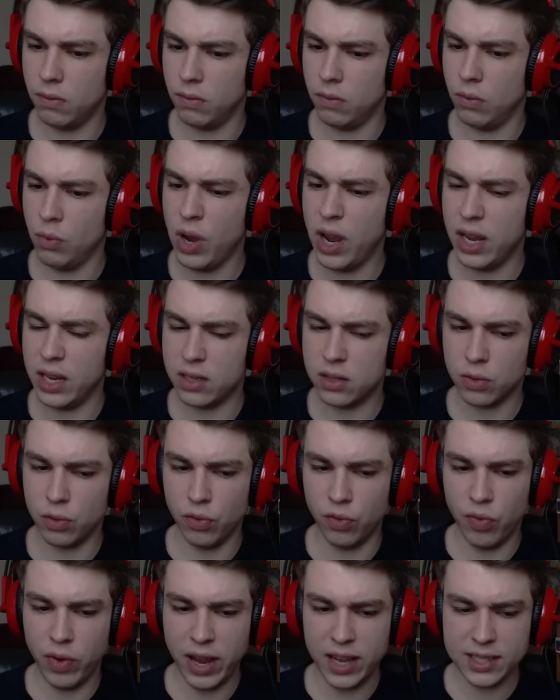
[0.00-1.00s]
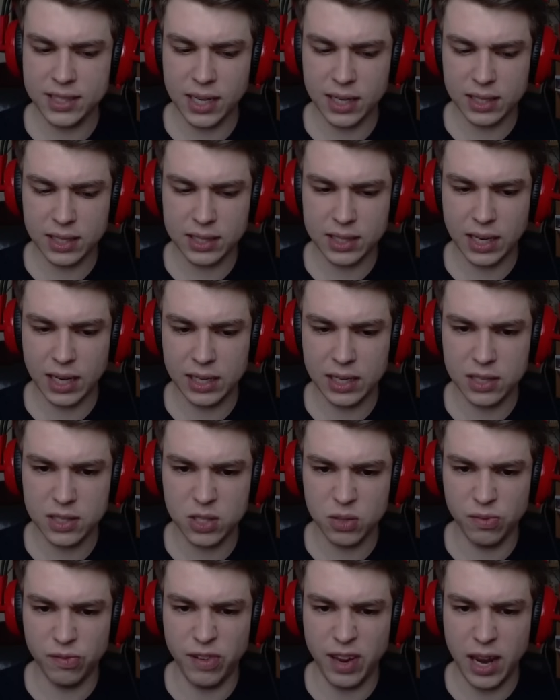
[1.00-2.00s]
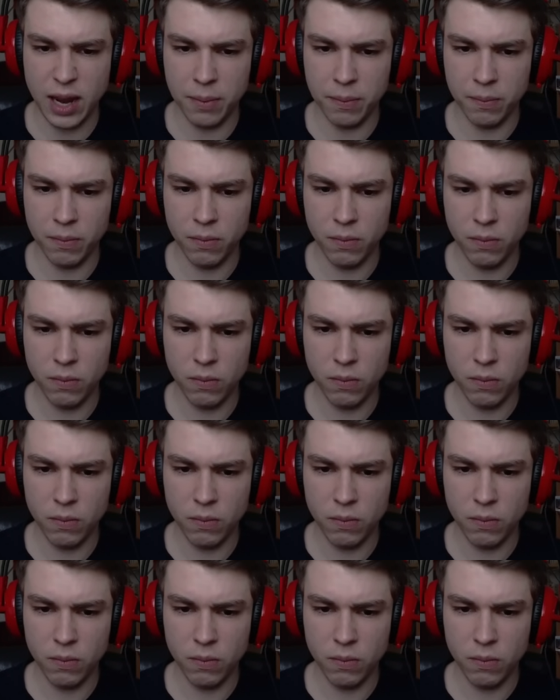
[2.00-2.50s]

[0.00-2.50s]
Wait, wer sagt das gerade zu wem?